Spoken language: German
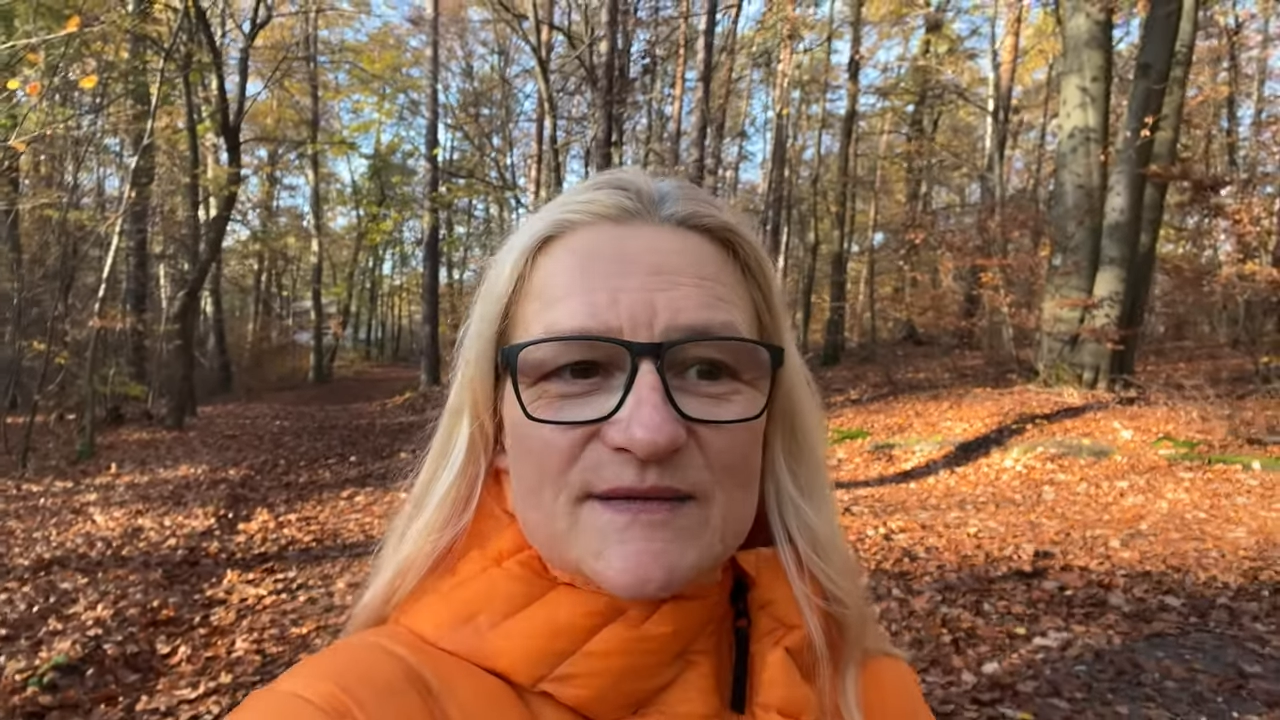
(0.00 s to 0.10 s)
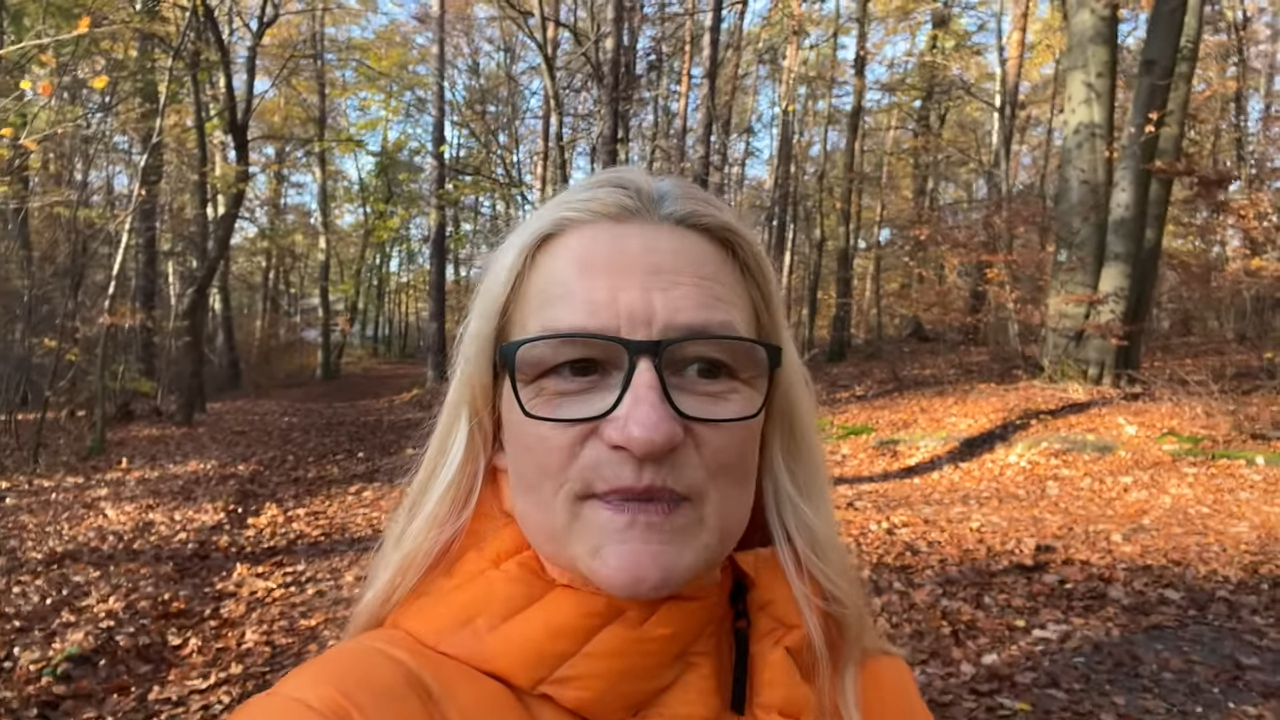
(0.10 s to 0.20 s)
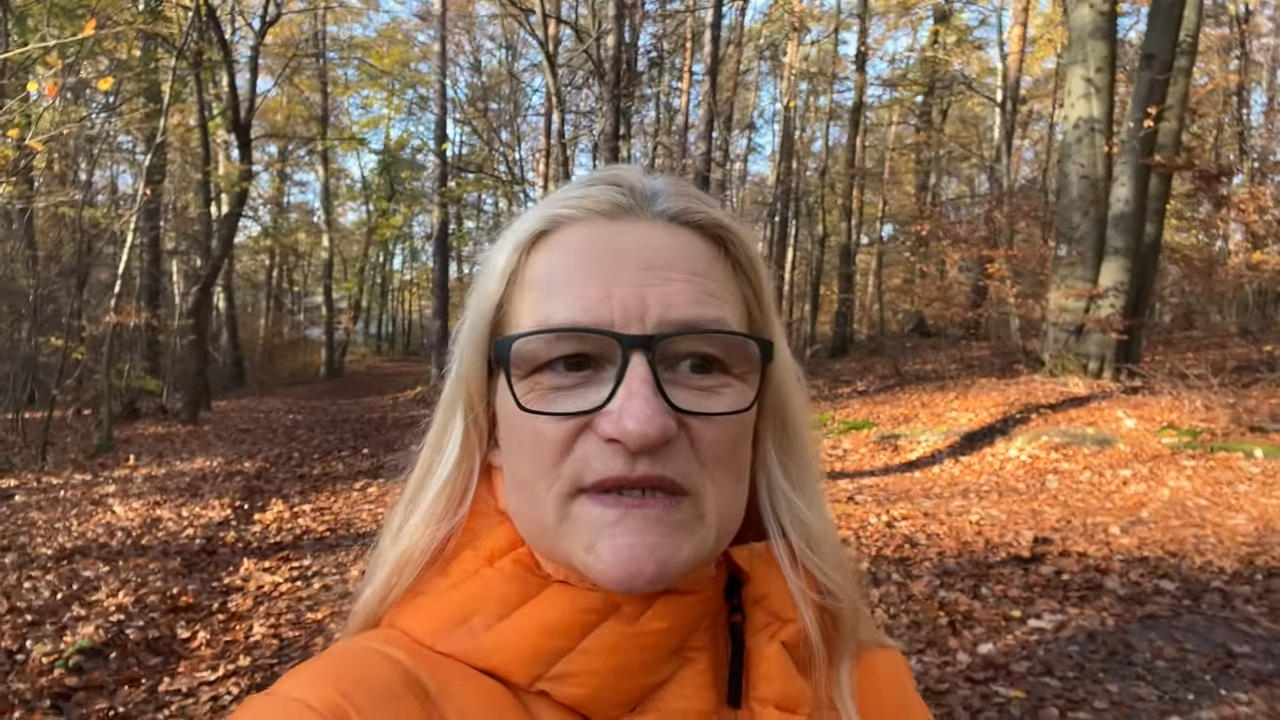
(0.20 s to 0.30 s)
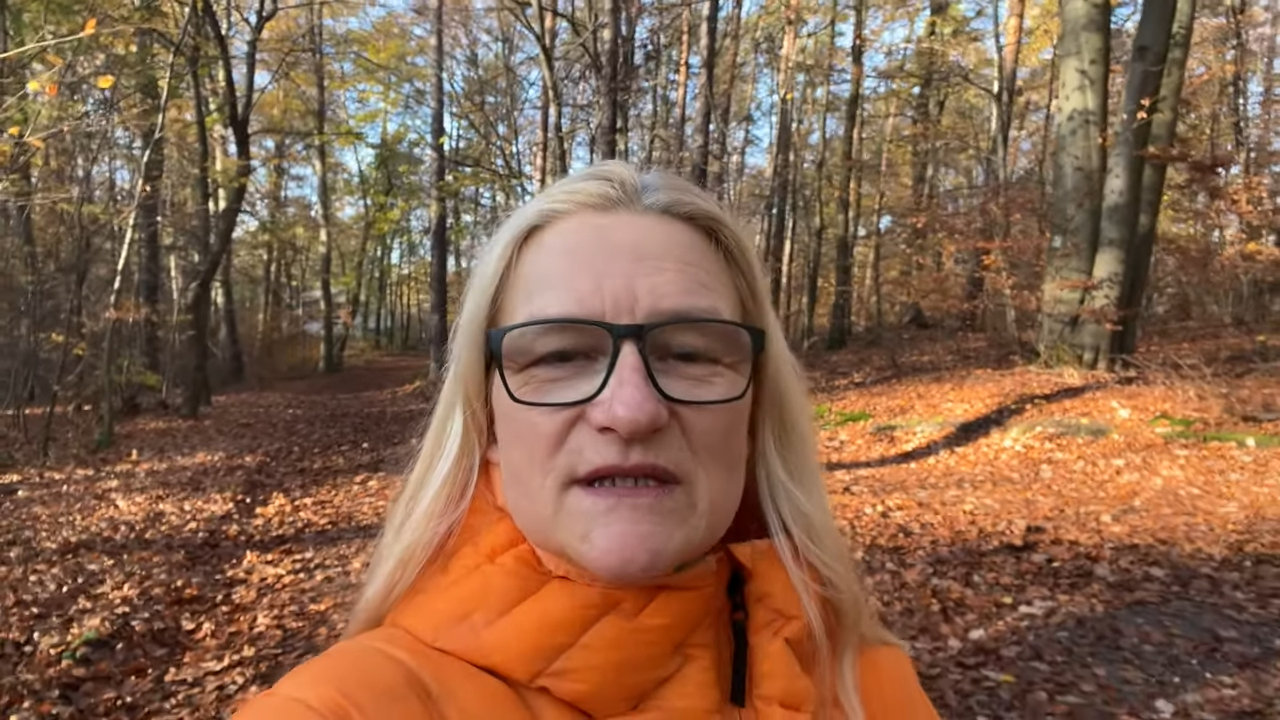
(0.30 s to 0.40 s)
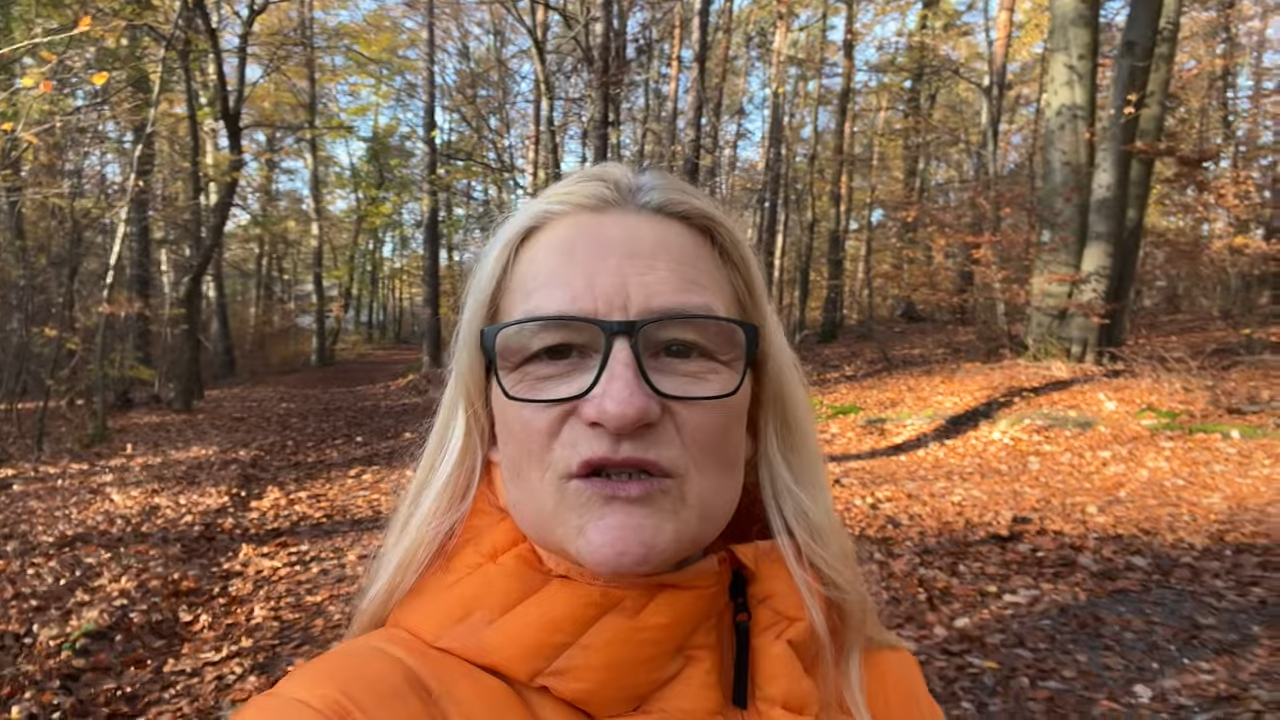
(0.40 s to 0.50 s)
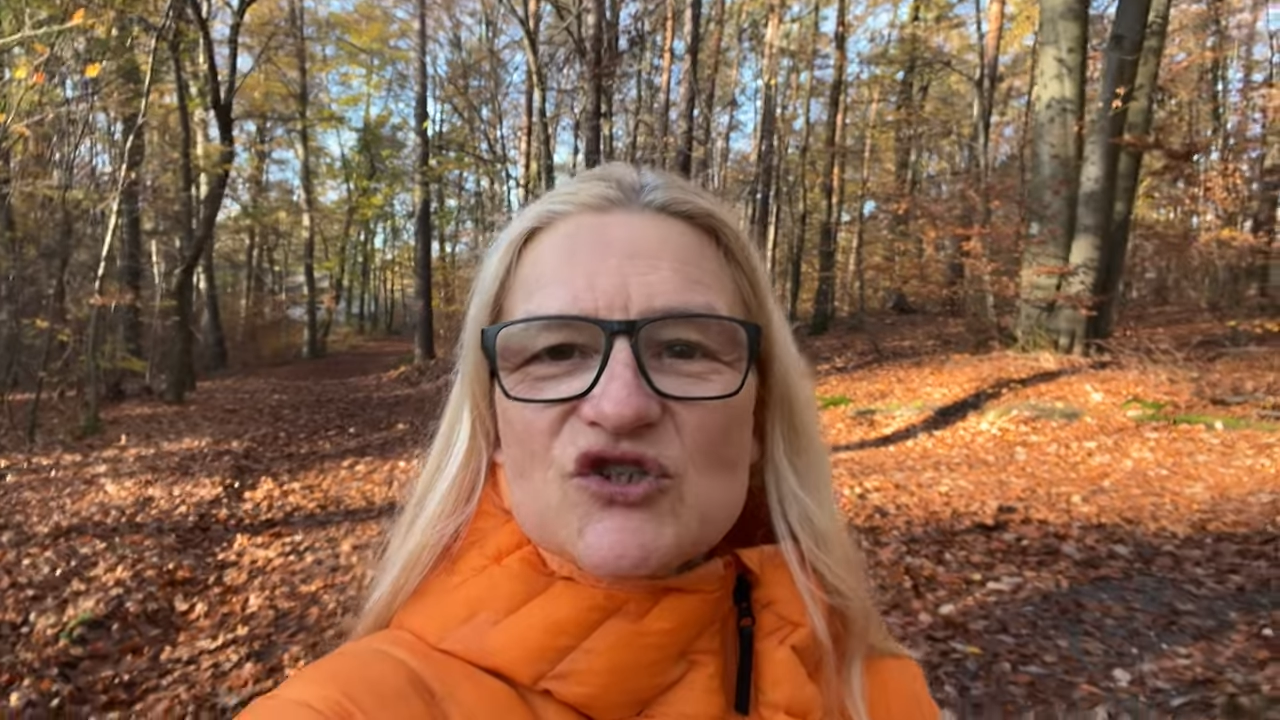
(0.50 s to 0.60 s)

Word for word: bisschen